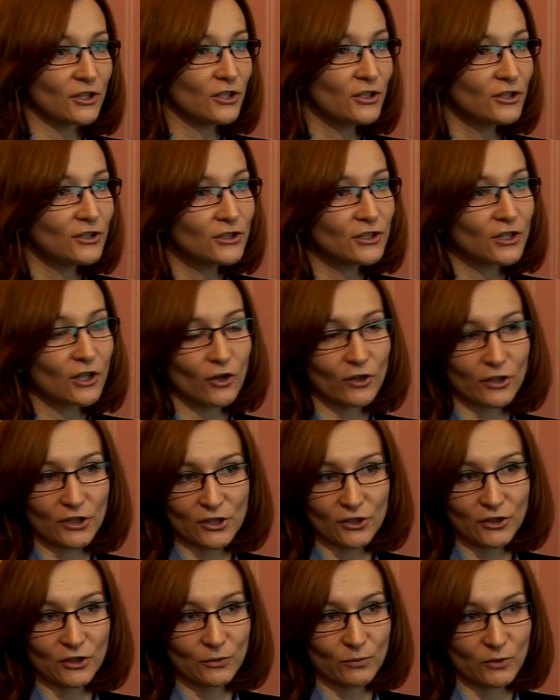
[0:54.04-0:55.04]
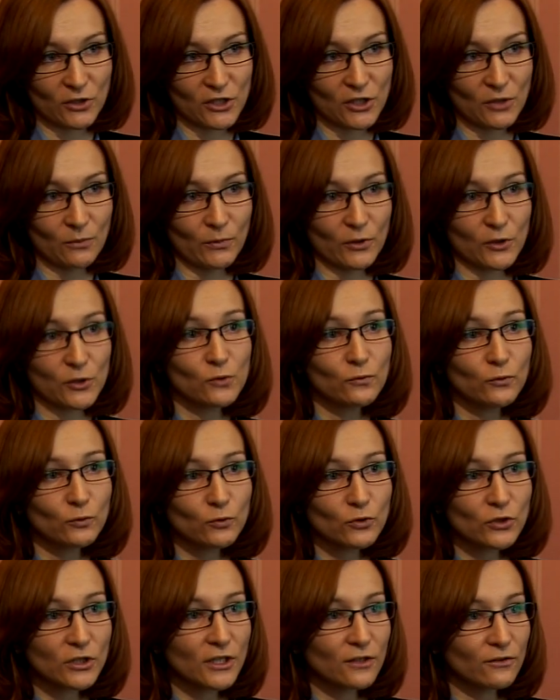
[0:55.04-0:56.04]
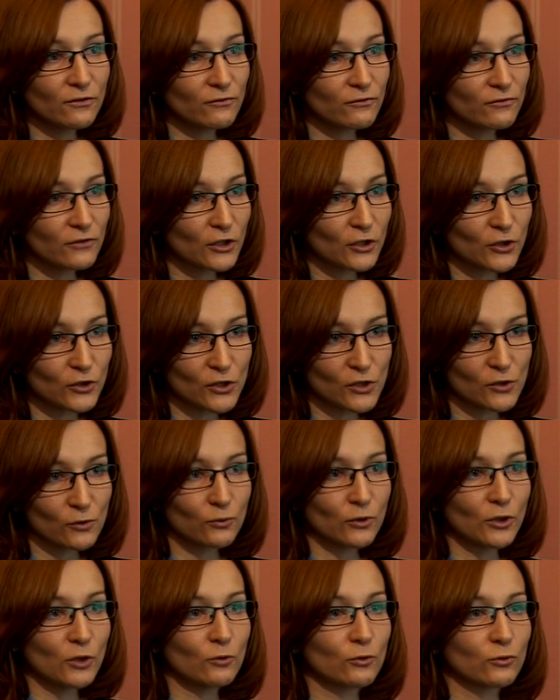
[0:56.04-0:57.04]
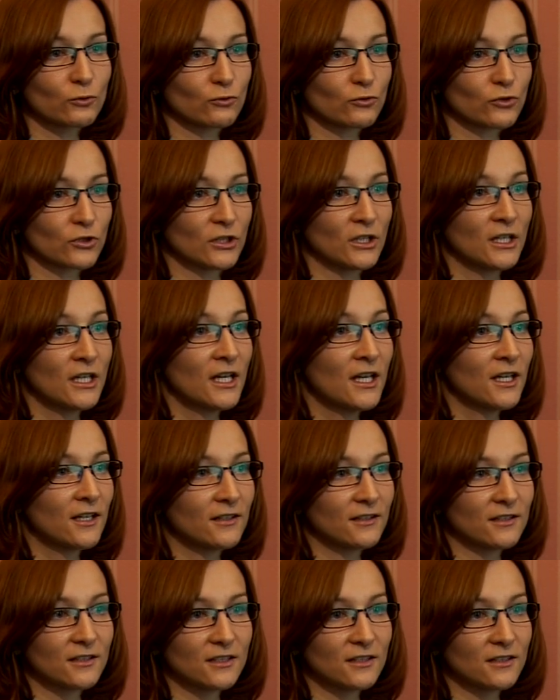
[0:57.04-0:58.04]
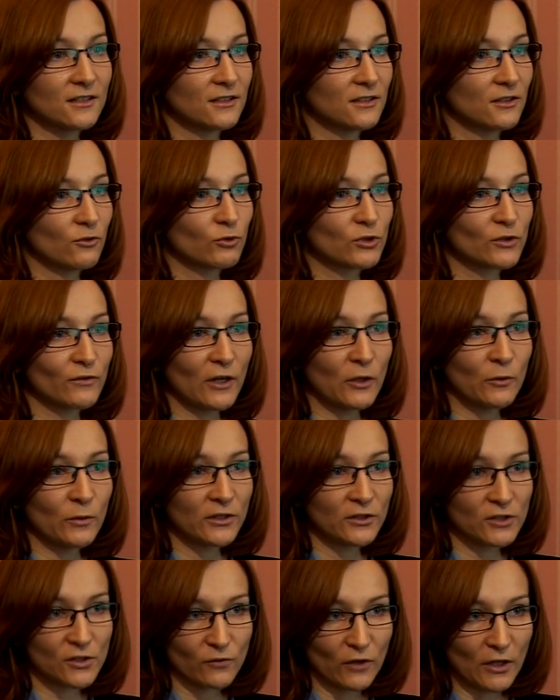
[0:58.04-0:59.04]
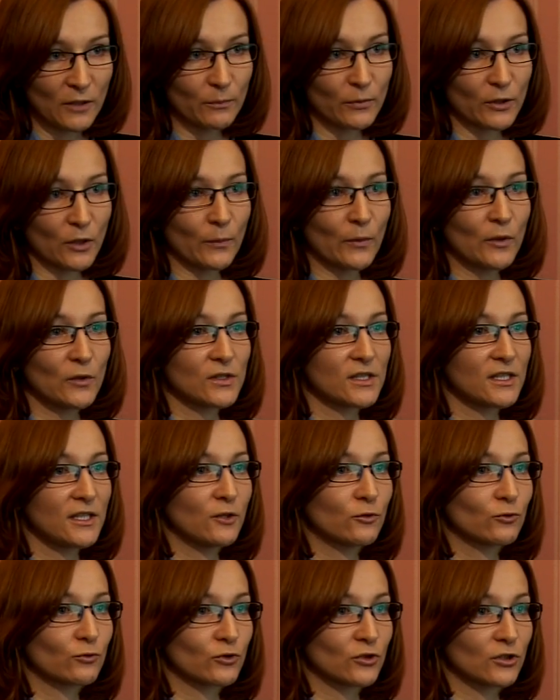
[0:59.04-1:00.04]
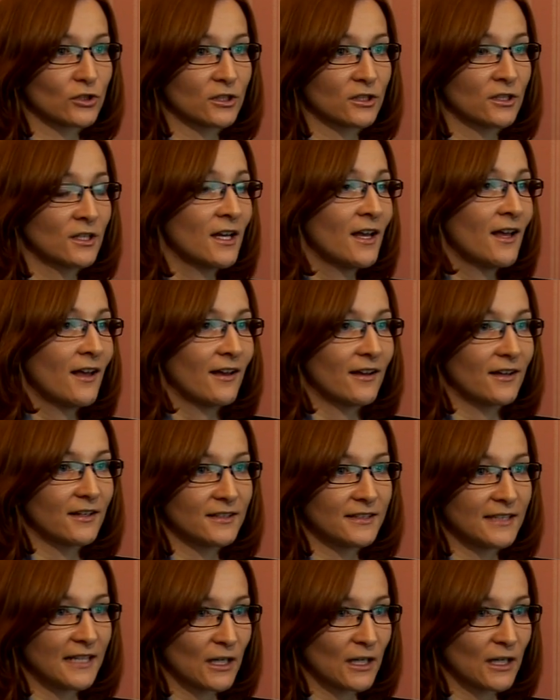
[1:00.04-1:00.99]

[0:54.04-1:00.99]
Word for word: innych określonych przedsiębiorców, którzy je wykorzystują, którzy e, używają ich do swojej promocji, którzy e,